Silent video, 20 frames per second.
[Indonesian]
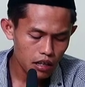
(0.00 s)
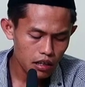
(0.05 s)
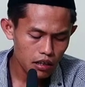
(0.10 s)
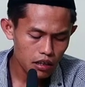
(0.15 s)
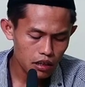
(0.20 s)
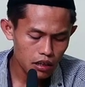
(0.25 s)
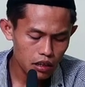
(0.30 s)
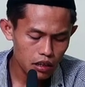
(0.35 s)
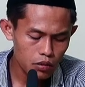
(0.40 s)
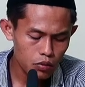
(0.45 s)

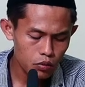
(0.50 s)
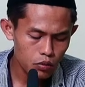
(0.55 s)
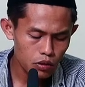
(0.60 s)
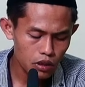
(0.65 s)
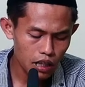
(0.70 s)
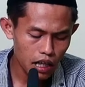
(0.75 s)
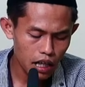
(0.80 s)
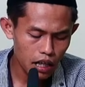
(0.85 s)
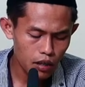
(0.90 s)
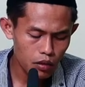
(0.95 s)
iku
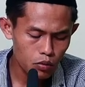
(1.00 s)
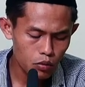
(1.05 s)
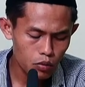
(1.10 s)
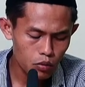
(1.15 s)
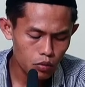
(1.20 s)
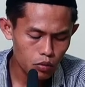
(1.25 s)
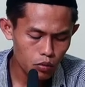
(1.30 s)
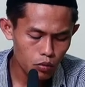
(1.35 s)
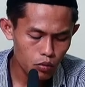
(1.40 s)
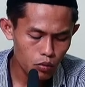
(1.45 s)

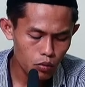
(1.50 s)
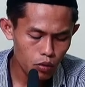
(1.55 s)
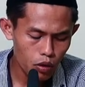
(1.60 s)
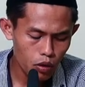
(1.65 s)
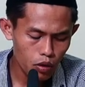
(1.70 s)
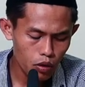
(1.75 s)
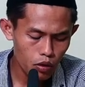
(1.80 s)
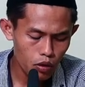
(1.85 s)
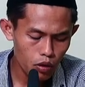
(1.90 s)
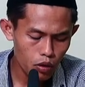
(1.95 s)
yakunu
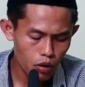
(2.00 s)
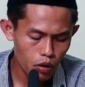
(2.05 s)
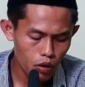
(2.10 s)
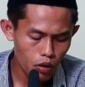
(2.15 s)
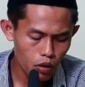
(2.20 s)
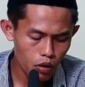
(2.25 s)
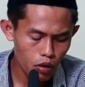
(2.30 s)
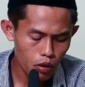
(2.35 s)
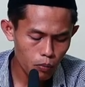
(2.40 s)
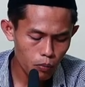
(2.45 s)

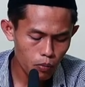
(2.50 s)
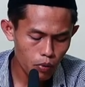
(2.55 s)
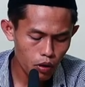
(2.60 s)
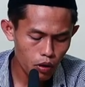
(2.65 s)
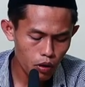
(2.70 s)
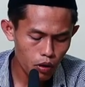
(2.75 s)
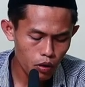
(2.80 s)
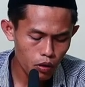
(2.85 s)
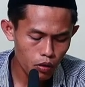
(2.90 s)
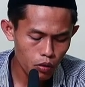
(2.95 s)
ana
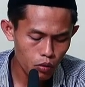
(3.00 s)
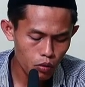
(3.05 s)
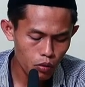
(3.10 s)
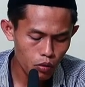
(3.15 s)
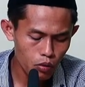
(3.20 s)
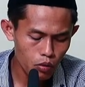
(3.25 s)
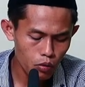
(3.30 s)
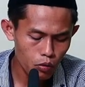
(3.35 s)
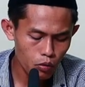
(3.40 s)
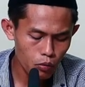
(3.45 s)
apa
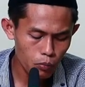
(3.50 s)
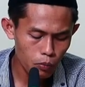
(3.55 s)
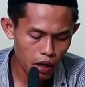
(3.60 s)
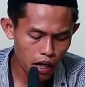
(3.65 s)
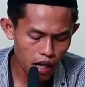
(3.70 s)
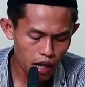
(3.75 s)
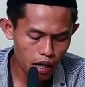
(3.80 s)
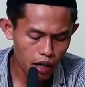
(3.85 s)
kulluma